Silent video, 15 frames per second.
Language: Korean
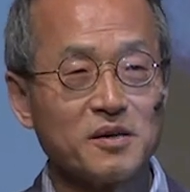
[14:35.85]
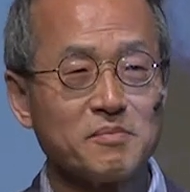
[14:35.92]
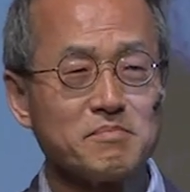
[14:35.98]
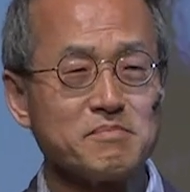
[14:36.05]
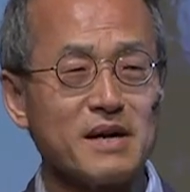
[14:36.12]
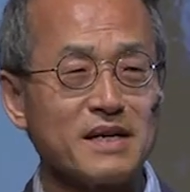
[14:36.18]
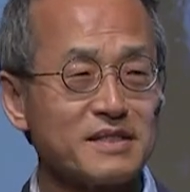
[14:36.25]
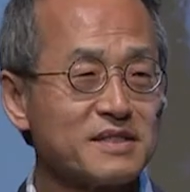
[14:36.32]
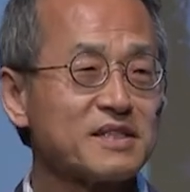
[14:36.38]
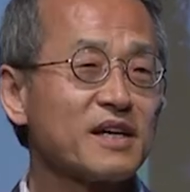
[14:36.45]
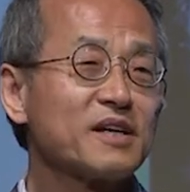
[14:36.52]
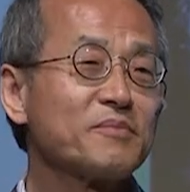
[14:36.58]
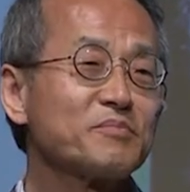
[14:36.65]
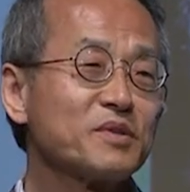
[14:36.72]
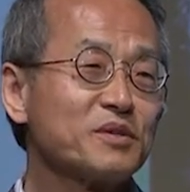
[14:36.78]
많은
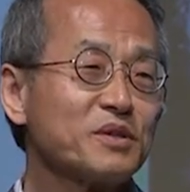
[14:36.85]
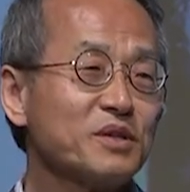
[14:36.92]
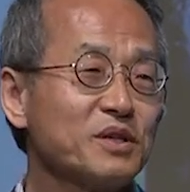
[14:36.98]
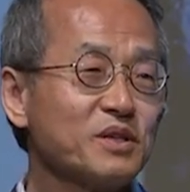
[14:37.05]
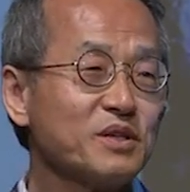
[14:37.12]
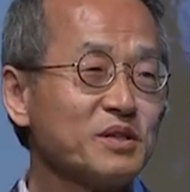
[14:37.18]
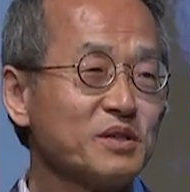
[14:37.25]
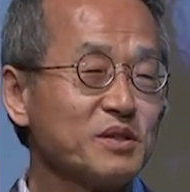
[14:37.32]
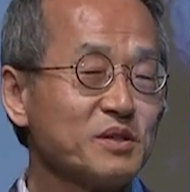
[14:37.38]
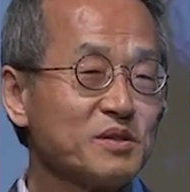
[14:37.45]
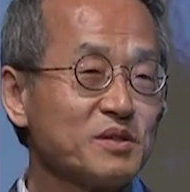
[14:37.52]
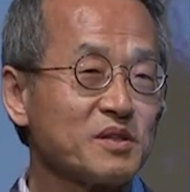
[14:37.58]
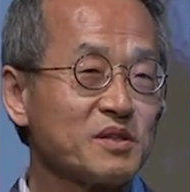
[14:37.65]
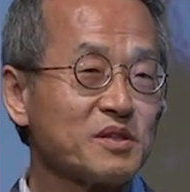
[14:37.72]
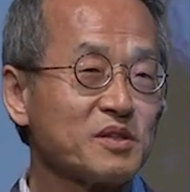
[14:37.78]
사람들이
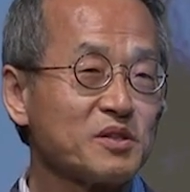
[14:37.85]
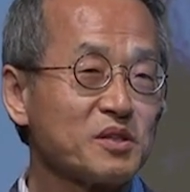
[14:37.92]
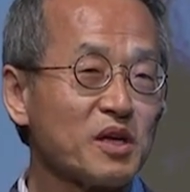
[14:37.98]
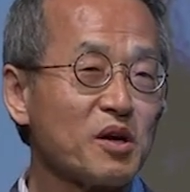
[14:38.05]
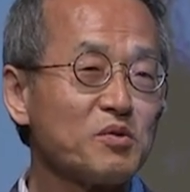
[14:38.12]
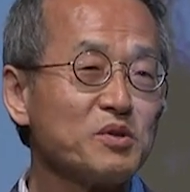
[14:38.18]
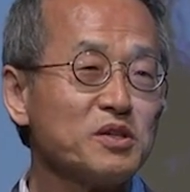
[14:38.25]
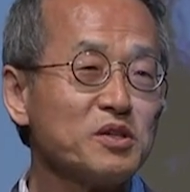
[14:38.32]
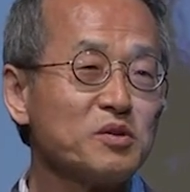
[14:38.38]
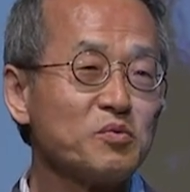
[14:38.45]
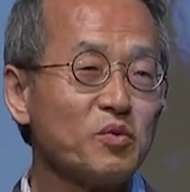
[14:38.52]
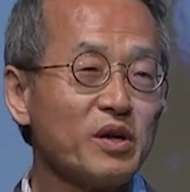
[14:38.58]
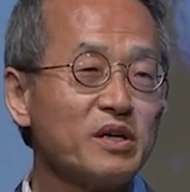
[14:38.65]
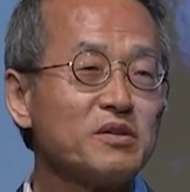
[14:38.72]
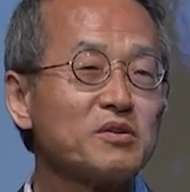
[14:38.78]
다윈이
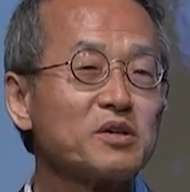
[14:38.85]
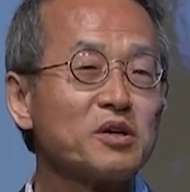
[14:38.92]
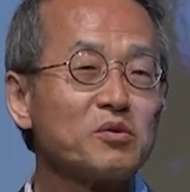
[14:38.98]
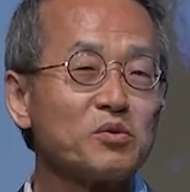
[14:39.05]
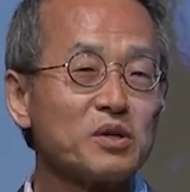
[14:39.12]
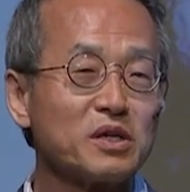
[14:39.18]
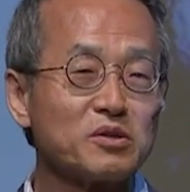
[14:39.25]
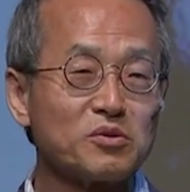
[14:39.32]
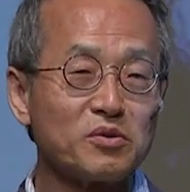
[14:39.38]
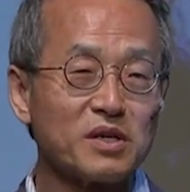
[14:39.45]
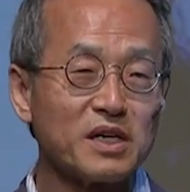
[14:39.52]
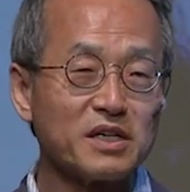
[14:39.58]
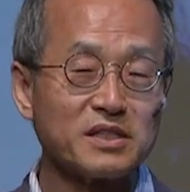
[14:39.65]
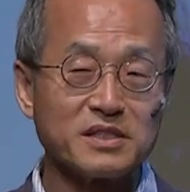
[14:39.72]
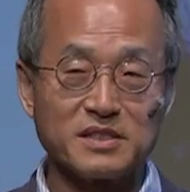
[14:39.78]
왜 이렇게
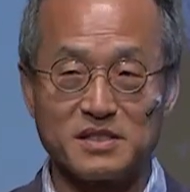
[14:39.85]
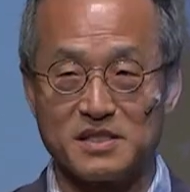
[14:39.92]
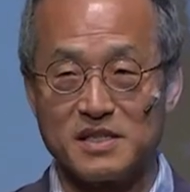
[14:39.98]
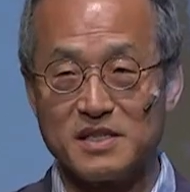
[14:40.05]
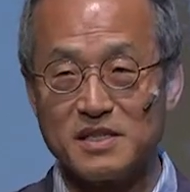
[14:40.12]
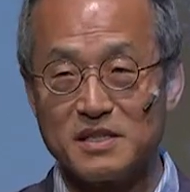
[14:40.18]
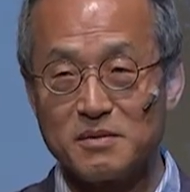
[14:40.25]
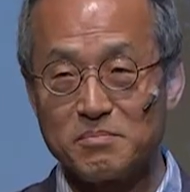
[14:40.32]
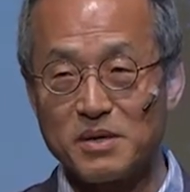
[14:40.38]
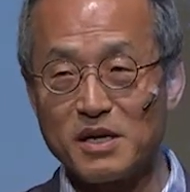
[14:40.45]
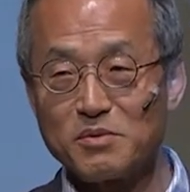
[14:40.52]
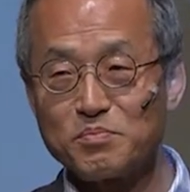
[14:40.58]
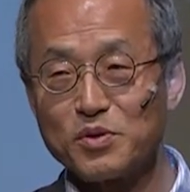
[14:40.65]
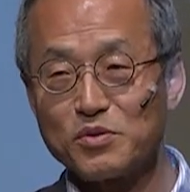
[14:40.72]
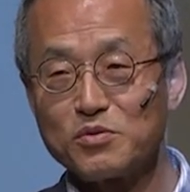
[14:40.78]
오랫동안
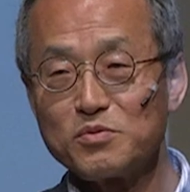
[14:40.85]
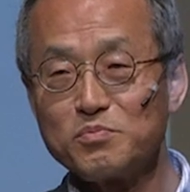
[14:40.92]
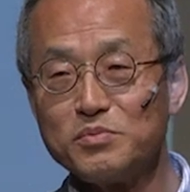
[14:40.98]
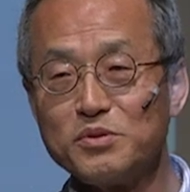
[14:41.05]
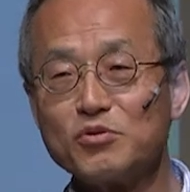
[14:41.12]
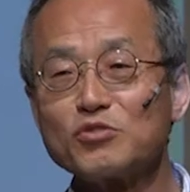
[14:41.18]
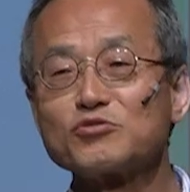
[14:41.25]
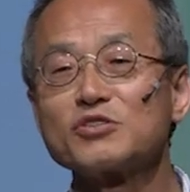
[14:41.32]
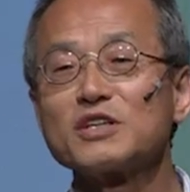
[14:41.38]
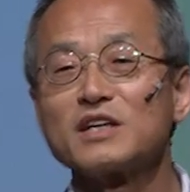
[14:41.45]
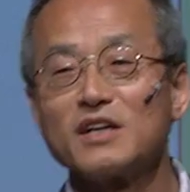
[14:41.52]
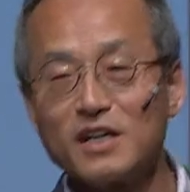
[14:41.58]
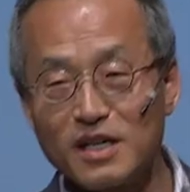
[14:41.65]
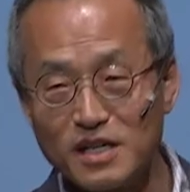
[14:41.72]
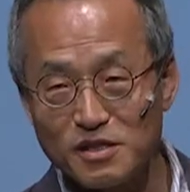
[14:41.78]
발표를
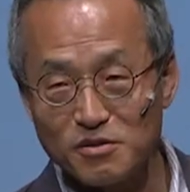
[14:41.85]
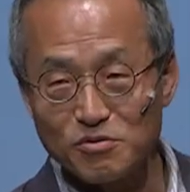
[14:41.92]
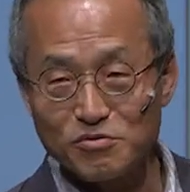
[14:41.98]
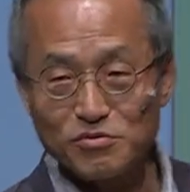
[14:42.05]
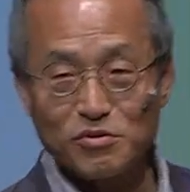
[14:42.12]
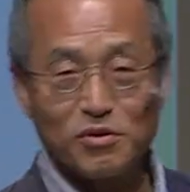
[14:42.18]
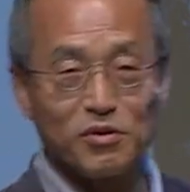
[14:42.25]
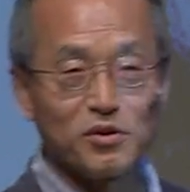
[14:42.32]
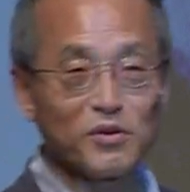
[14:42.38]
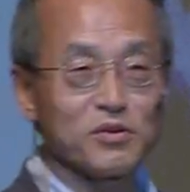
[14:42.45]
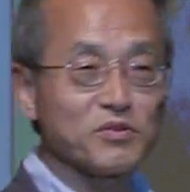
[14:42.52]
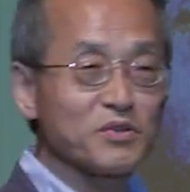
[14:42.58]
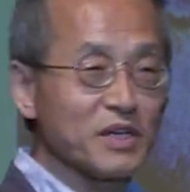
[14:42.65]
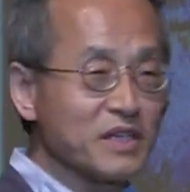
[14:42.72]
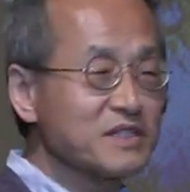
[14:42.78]
미뤘을까를 두고
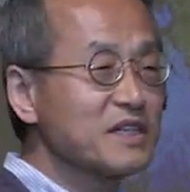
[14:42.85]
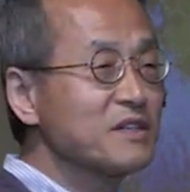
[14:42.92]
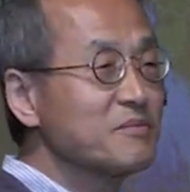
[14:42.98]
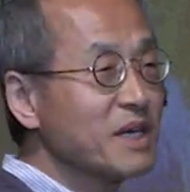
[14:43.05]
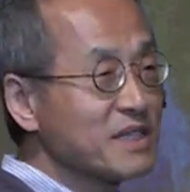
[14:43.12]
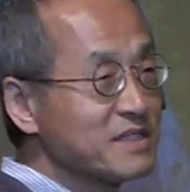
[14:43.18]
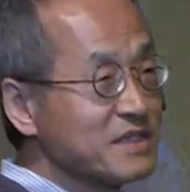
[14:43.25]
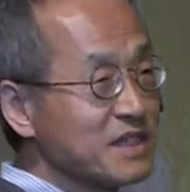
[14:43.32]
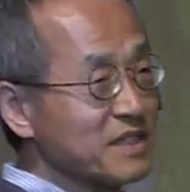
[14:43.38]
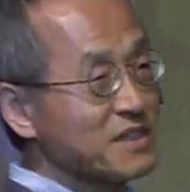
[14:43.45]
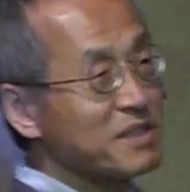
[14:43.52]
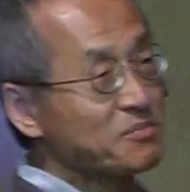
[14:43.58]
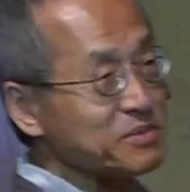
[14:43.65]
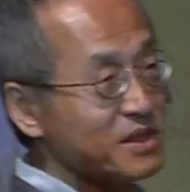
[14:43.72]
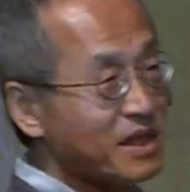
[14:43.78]
굉장히 많은 얘기를
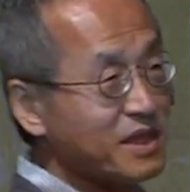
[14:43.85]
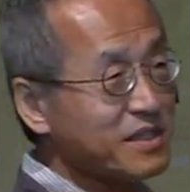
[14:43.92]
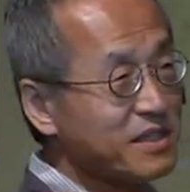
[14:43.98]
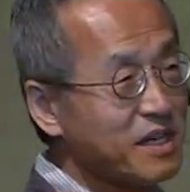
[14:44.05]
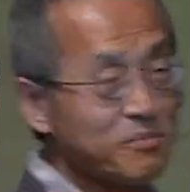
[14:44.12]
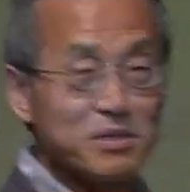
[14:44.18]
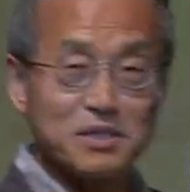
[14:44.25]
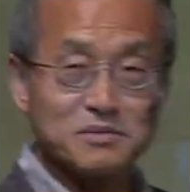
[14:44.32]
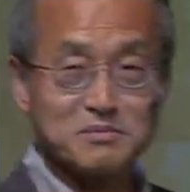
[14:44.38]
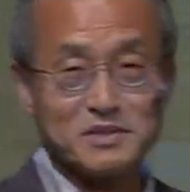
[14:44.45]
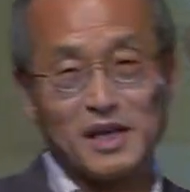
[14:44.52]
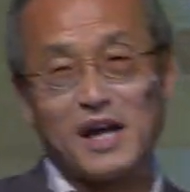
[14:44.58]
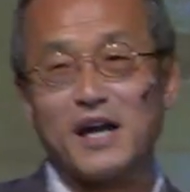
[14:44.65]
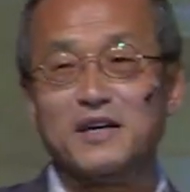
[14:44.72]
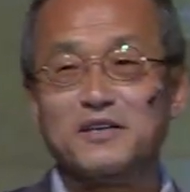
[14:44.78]
합니다. 아마
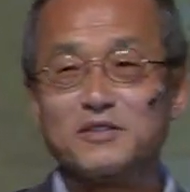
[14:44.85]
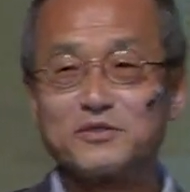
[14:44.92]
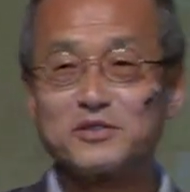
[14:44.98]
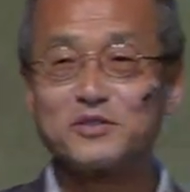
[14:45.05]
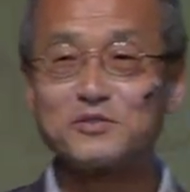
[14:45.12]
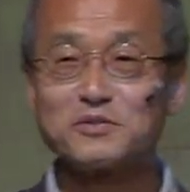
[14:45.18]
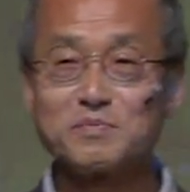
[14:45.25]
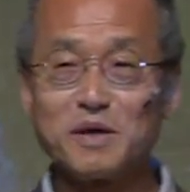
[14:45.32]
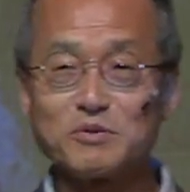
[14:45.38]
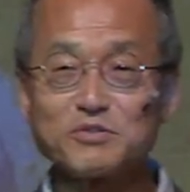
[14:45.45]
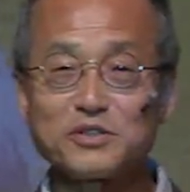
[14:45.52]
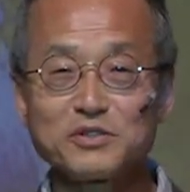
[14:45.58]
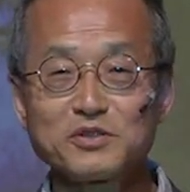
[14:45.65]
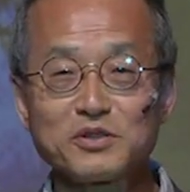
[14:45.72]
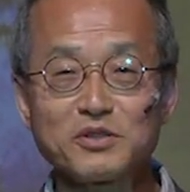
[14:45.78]
다 그런 식으로
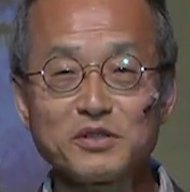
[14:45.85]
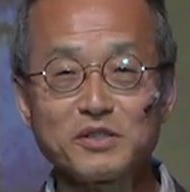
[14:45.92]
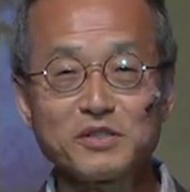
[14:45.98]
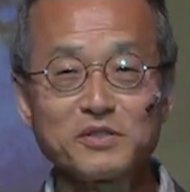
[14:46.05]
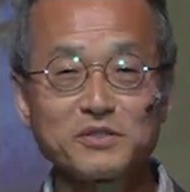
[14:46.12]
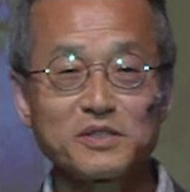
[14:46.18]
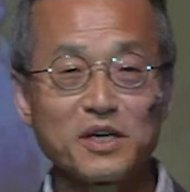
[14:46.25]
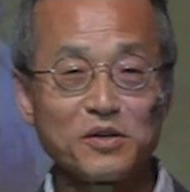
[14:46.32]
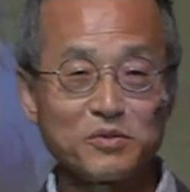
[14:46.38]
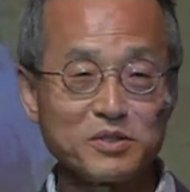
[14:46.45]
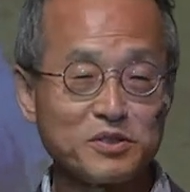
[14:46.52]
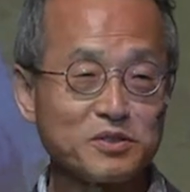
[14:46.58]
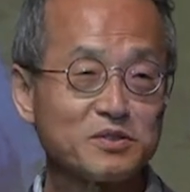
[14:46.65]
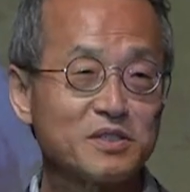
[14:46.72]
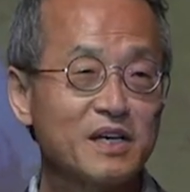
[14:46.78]
배우셨을 거예요.
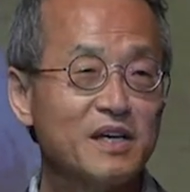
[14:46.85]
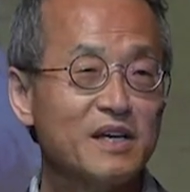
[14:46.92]
다윈은